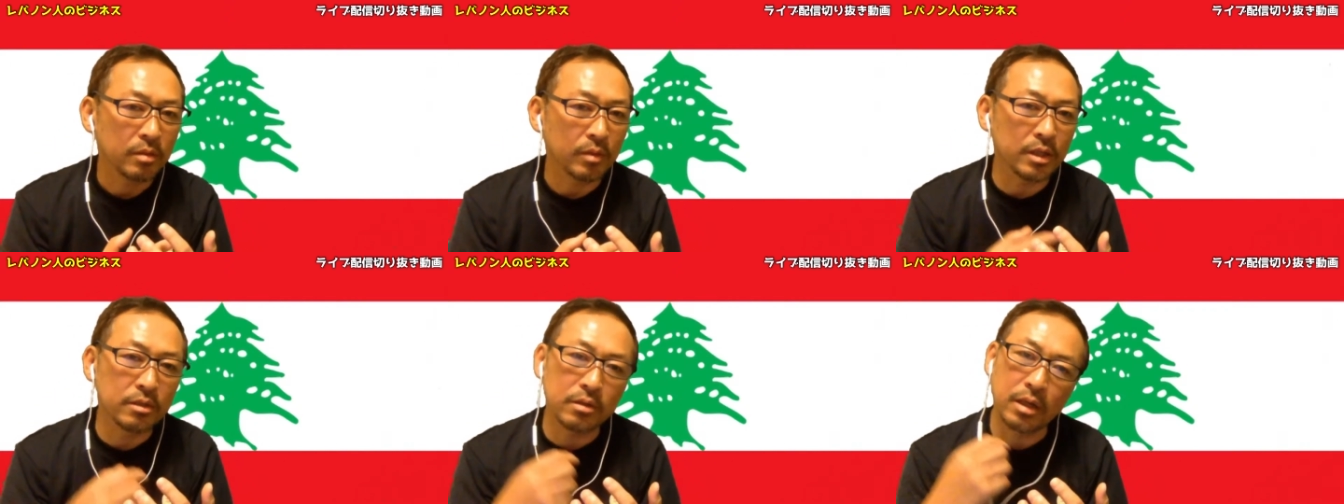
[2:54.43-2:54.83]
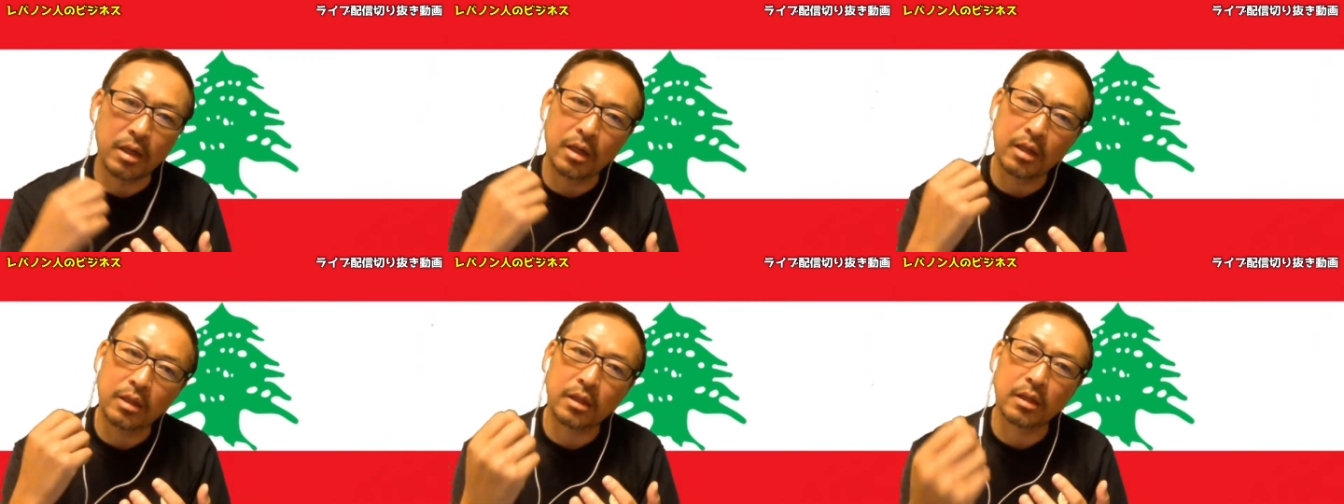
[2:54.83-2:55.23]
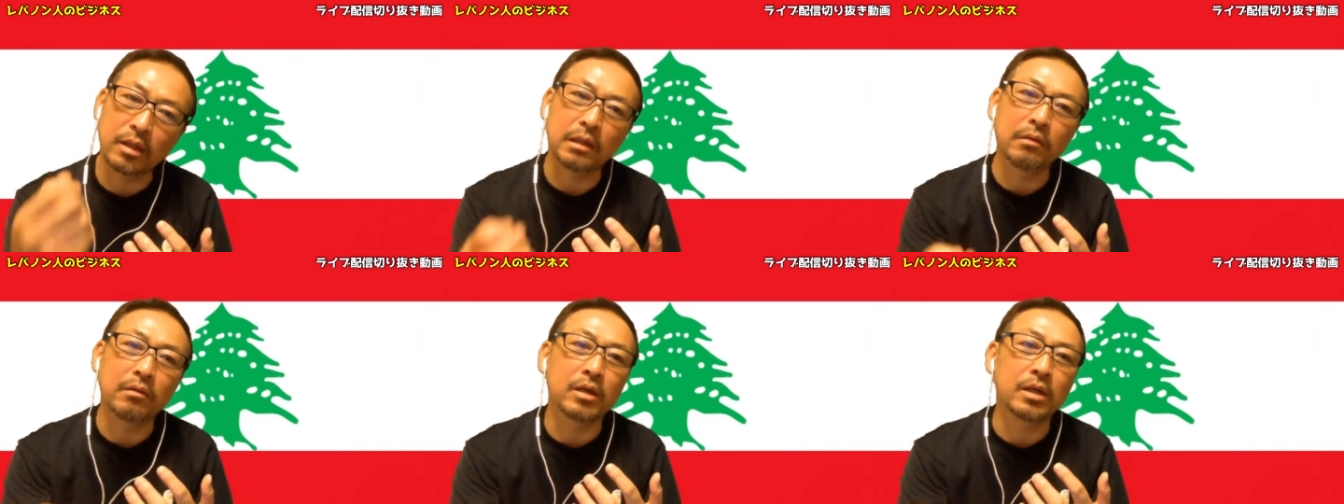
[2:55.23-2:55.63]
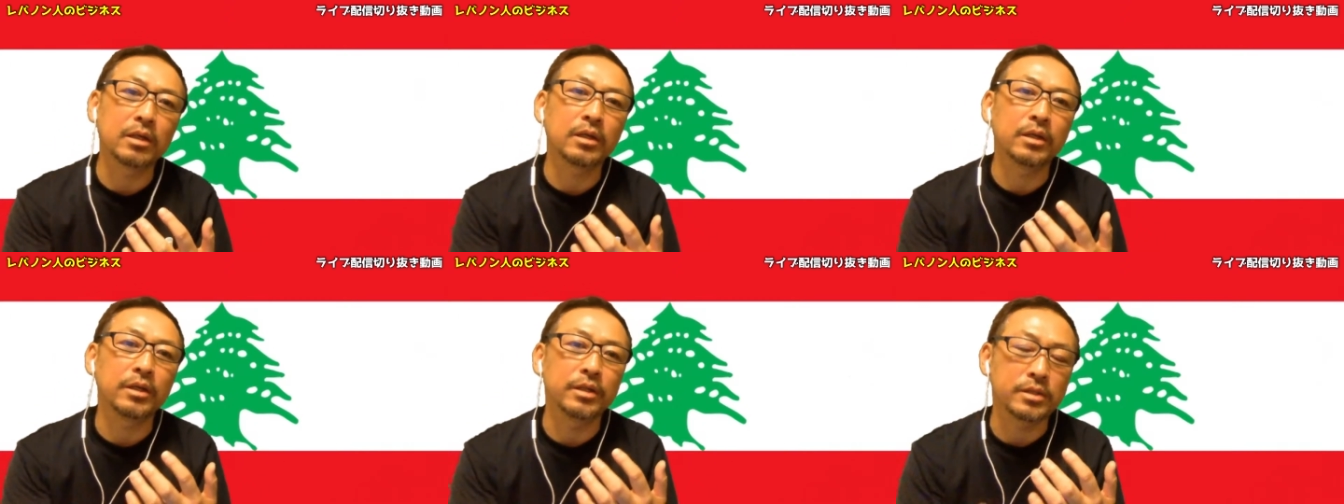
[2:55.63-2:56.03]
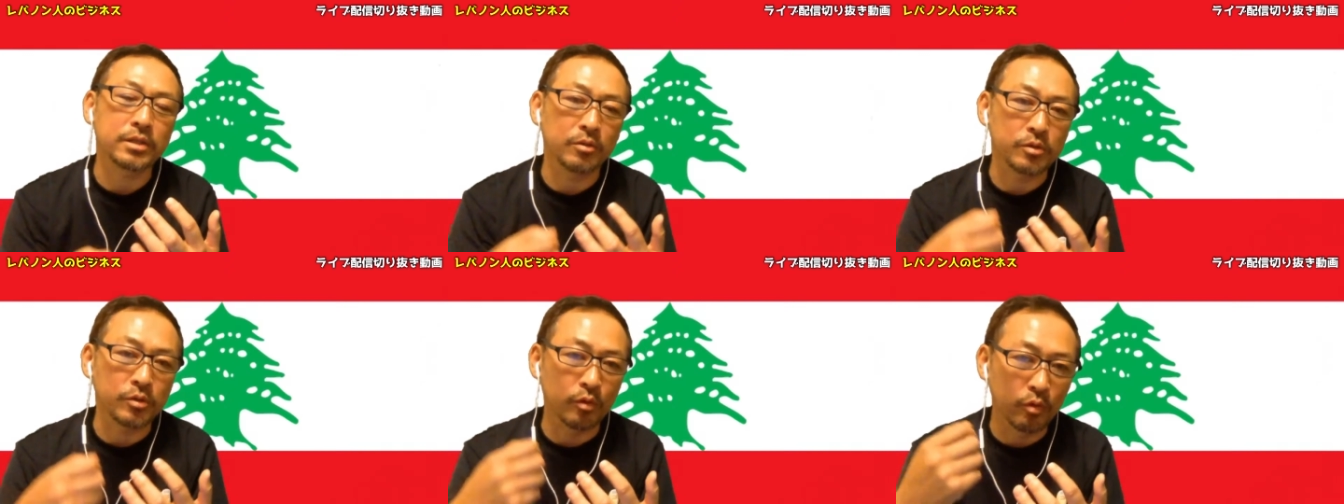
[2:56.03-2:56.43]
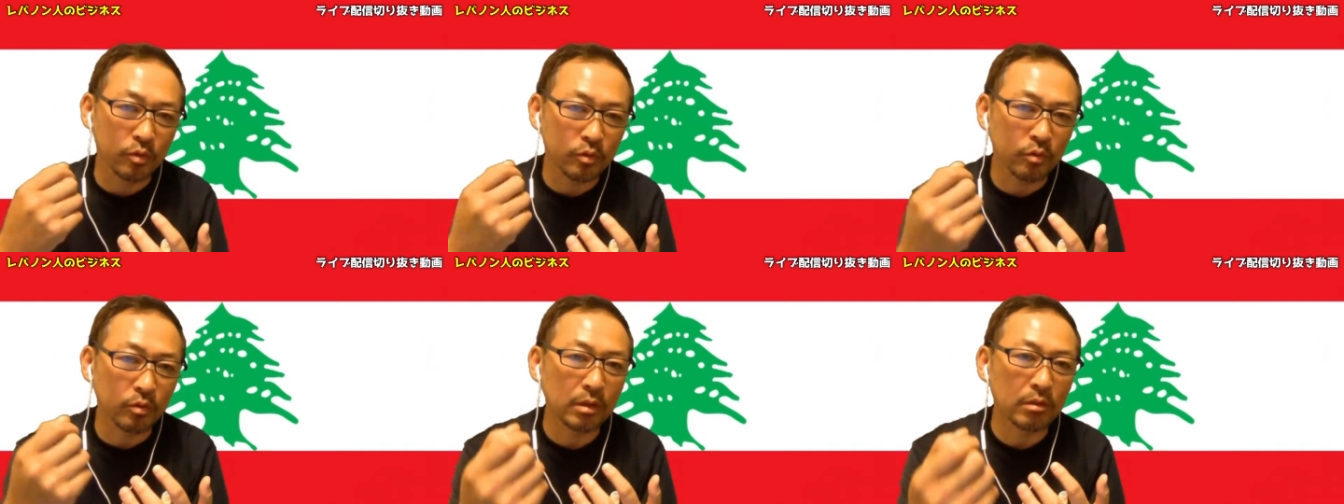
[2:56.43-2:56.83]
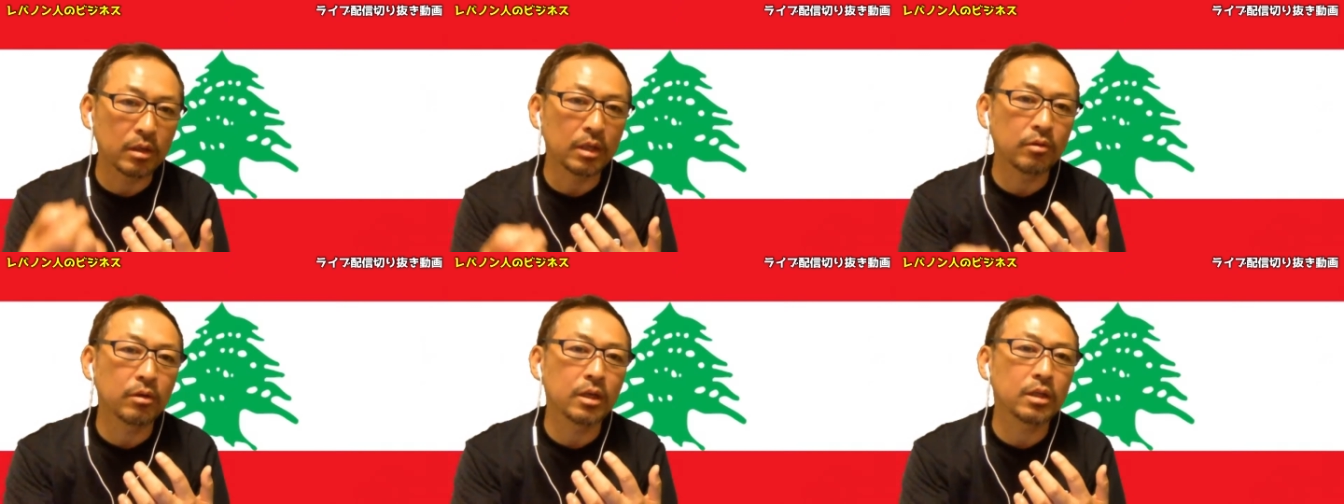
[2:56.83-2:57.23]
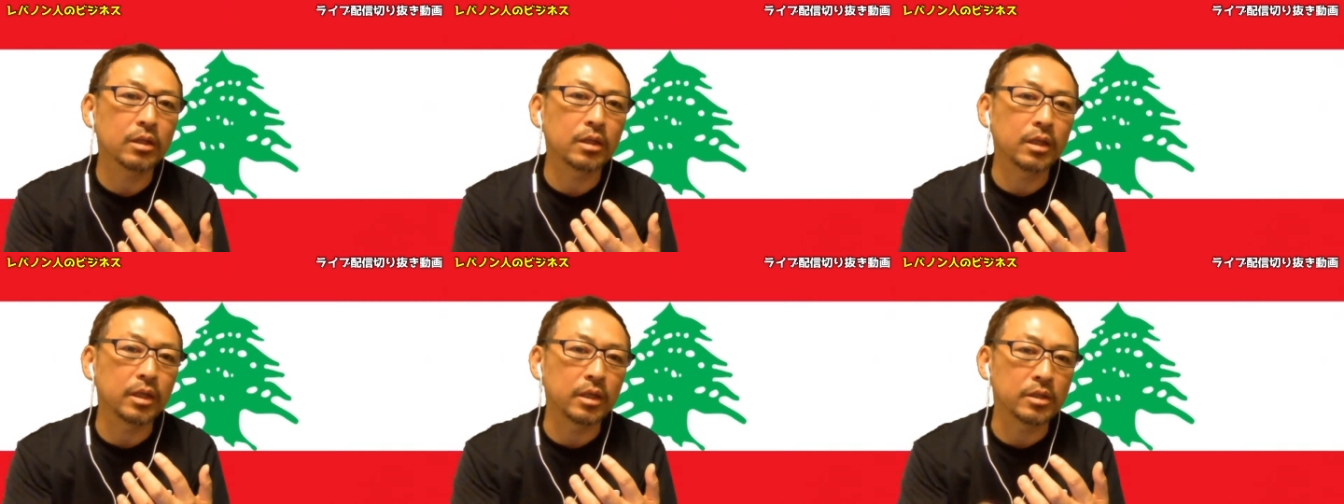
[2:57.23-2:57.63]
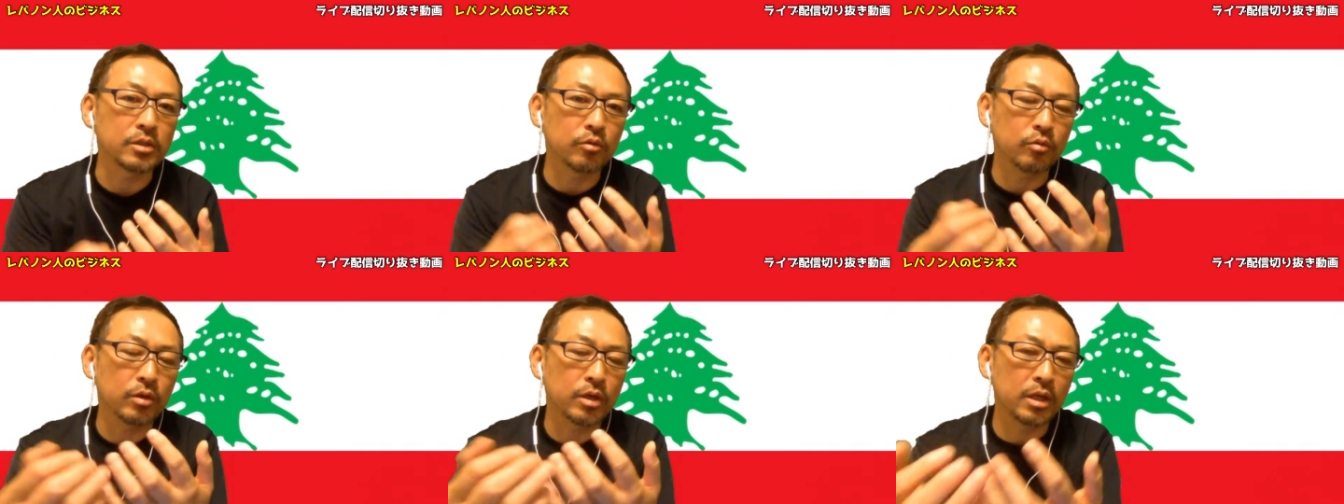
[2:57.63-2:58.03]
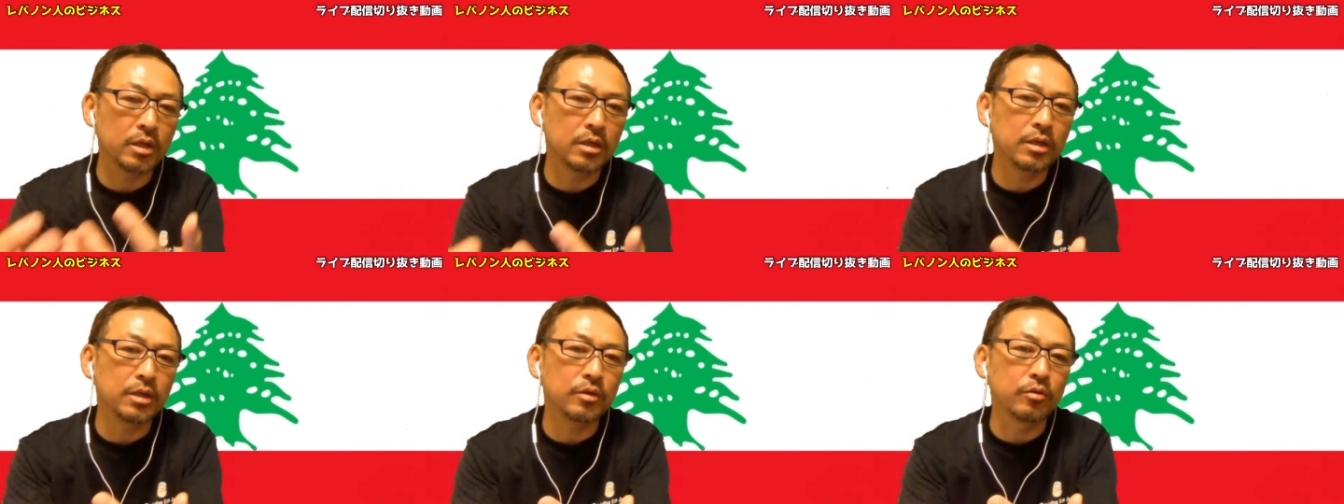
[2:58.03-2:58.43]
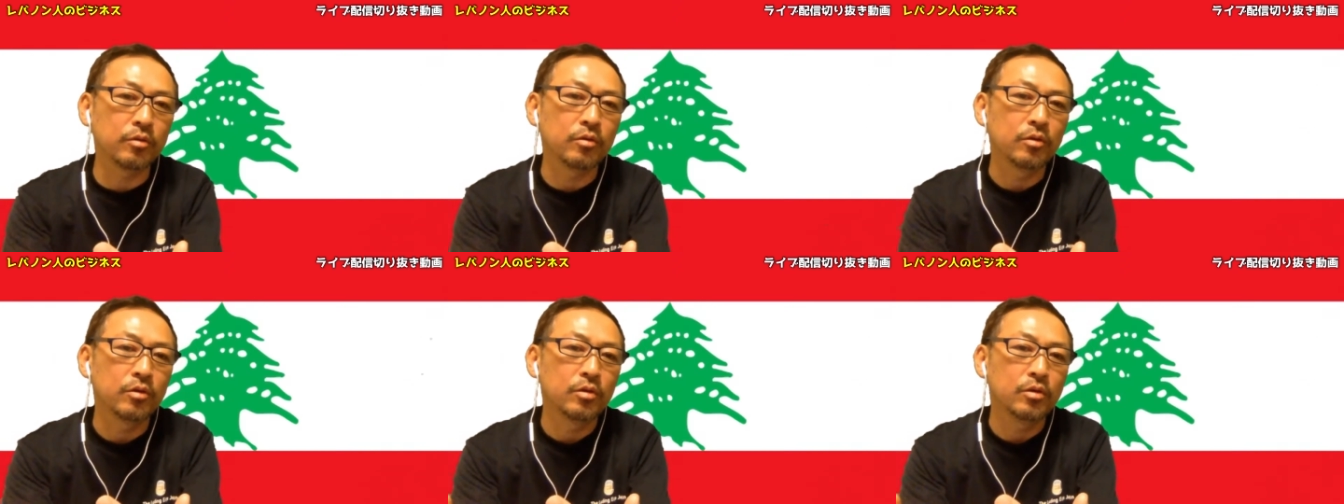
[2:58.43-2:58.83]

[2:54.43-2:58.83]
いくら払ったんだかわかんないんですけど、相当なお金を払って、その権利を